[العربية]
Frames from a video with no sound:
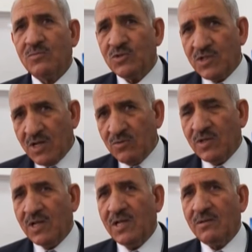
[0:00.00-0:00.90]

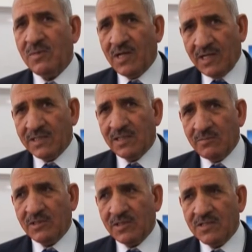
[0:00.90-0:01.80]
مجاورة مع هذه
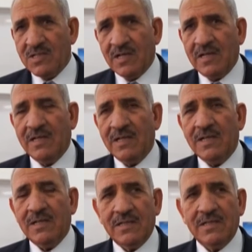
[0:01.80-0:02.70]
المدرسة
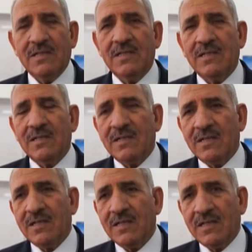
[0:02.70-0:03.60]

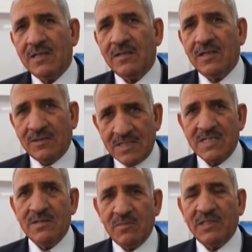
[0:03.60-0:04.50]

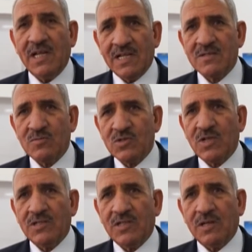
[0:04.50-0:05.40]
لتسليم مدارس
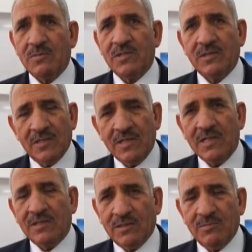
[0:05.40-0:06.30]
مستأجرة
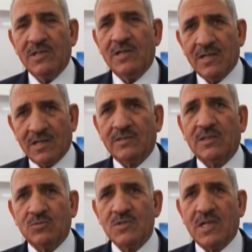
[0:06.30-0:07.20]
ضمن
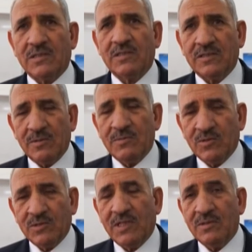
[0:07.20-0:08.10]
خطة وزارة
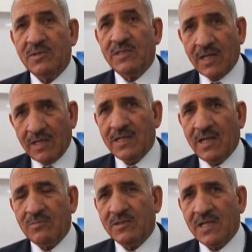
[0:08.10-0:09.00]
التربية والتعليم بالتخلي
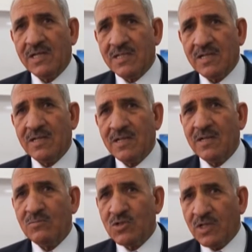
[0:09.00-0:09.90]
عن المدارس
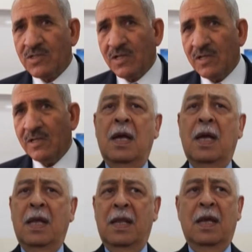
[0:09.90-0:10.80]
المستأجرة
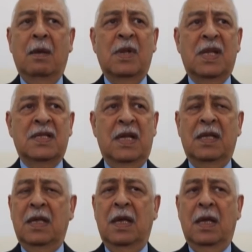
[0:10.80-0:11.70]
هذه المدرسة
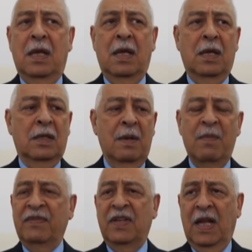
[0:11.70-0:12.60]
التي آه،
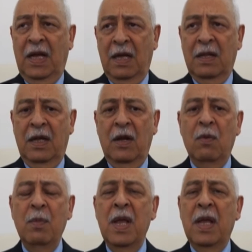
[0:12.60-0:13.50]
تم افتتاحها هذا
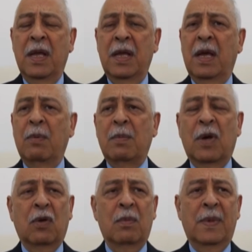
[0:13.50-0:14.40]
اليوم هي
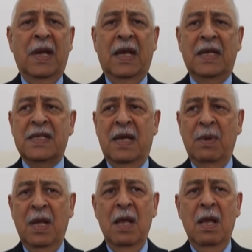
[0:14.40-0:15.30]
بمكرمة ملكية
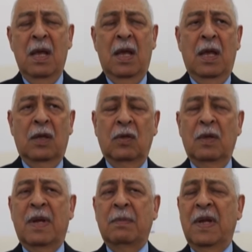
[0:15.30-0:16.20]
سامية آه،
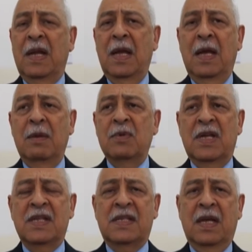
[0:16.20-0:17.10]
طلبت من الأهالي من
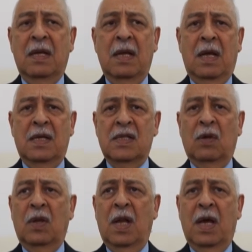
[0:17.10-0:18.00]
جلالة سيدنا
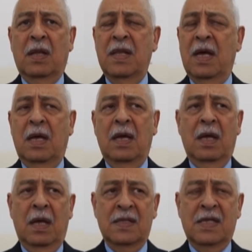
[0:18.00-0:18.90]
عزه الله أثناء
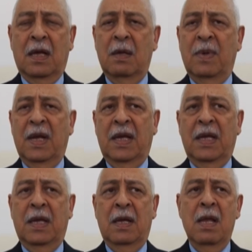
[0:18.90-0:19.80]
زيارة
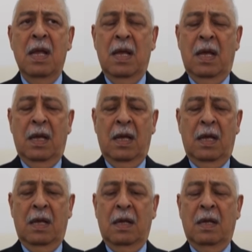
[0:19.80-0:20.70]
الملكية
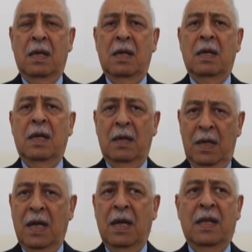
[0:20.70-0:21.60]
آه،
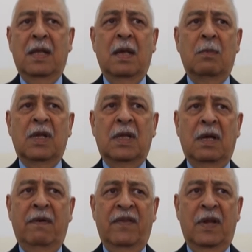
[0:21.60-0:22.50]
إلى هذه
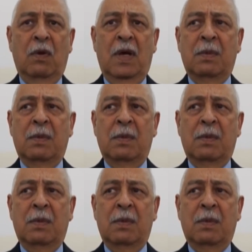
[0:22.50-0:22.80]
المنطقة في لواء